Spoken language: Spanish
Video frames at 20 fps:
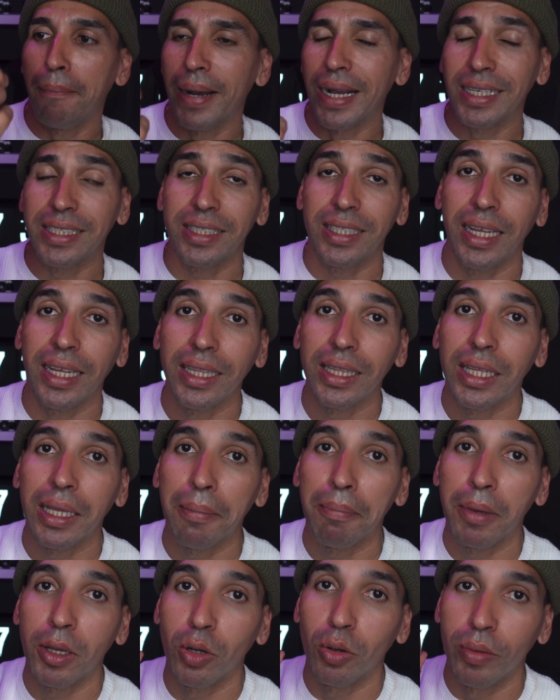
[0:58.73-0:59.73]
bastante,
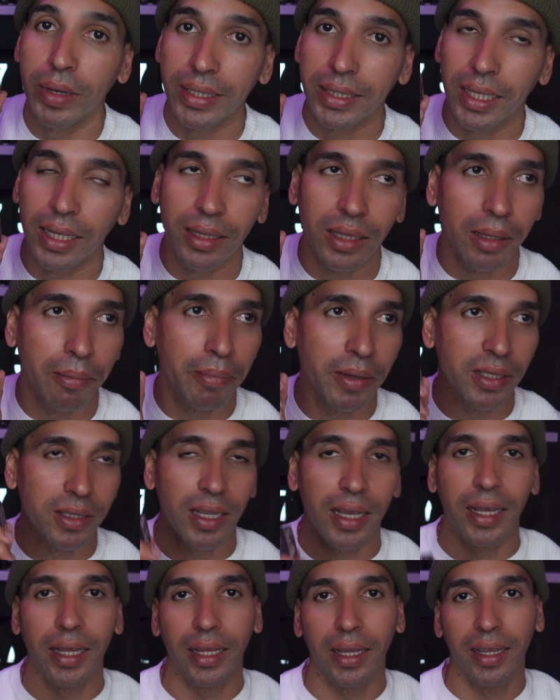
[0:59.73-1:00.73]
pero bastante
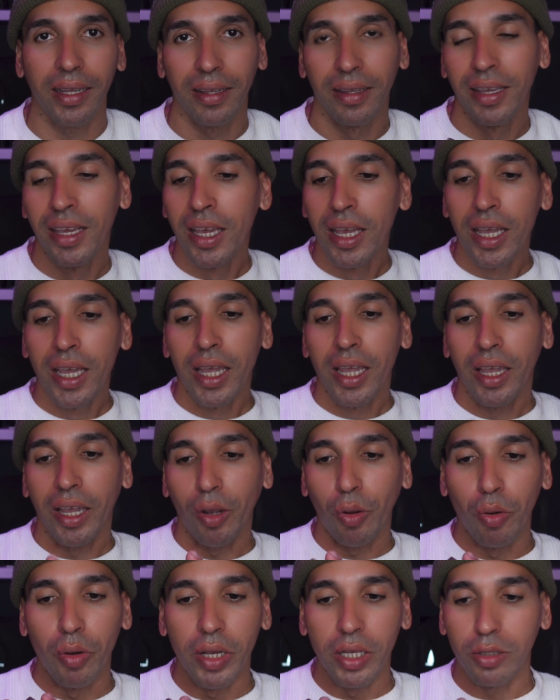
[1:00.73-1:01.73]
pesada.
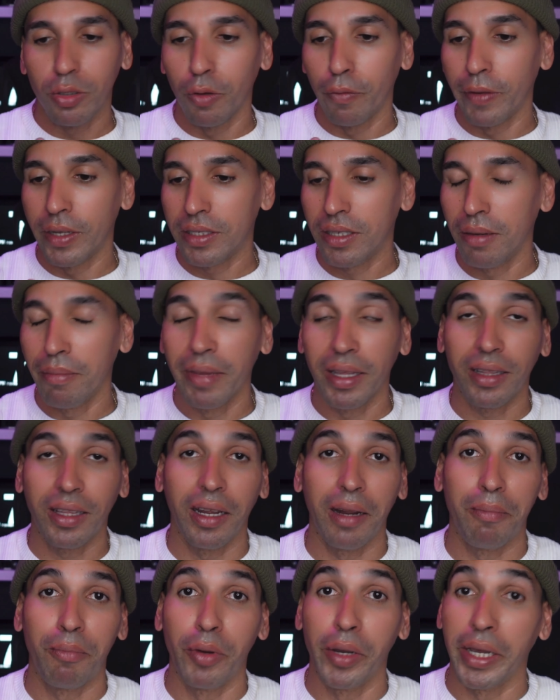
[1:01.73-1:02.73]
Con esto
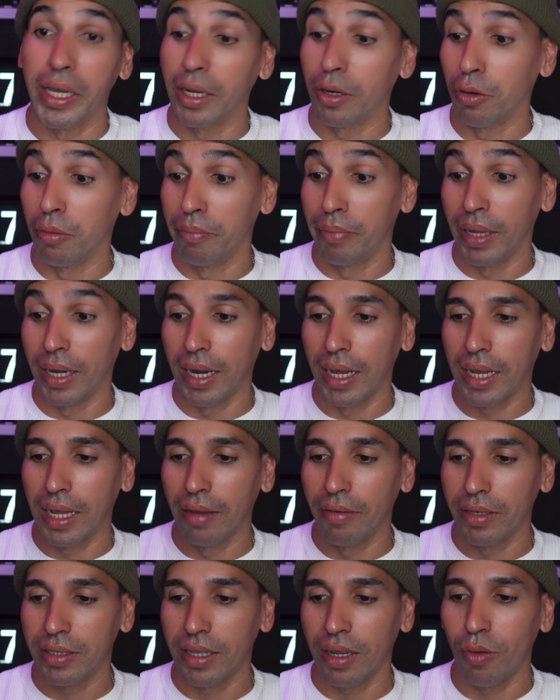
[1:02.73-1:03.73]
fácilmente le puede romper la
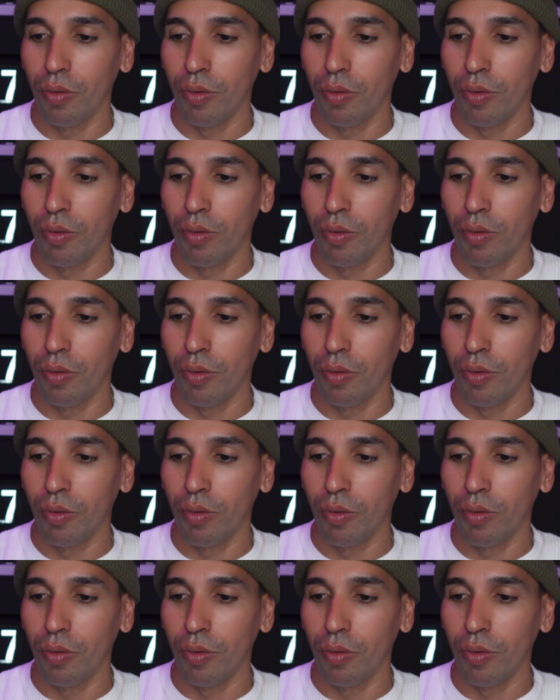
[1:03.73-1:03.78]
cabeza a